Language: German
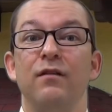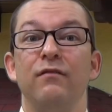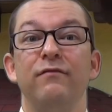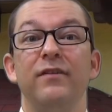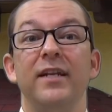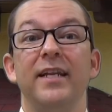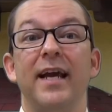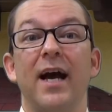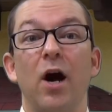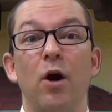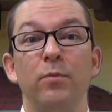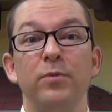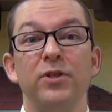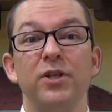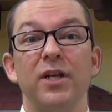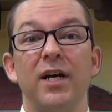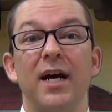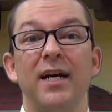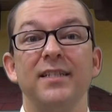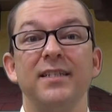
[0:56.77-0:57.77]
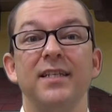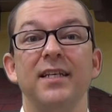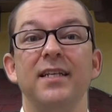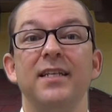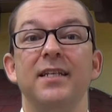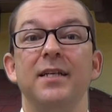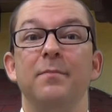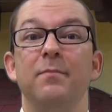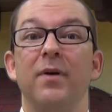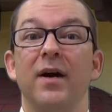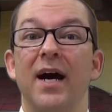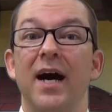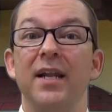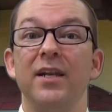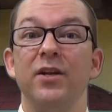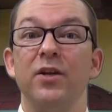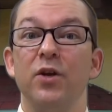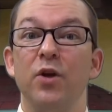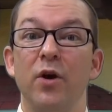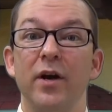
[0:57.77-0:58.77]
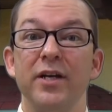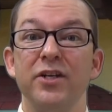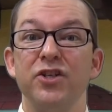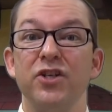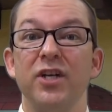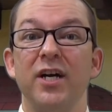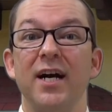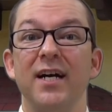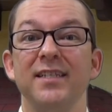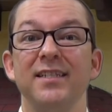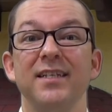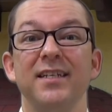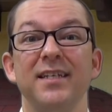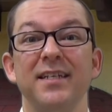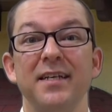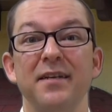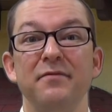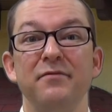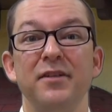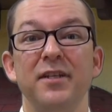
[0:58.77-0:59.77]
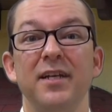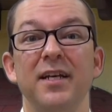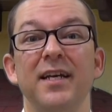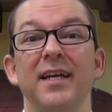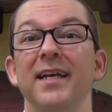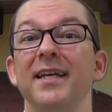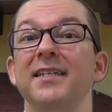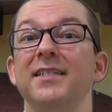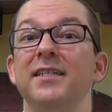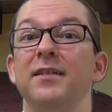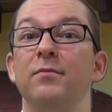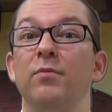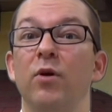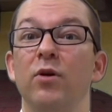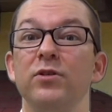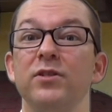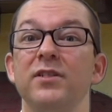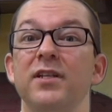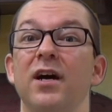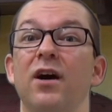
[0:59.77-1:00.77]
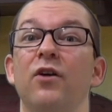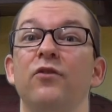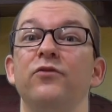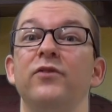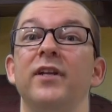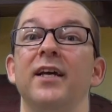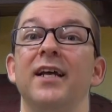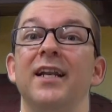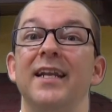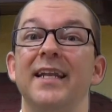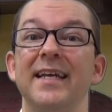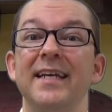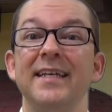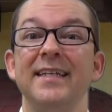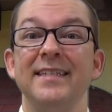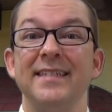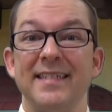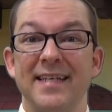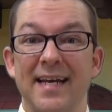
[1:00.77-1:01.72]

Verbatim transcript: Wenn die Hauptstraße die Brandneustraße trifft, ist die Post auf der linken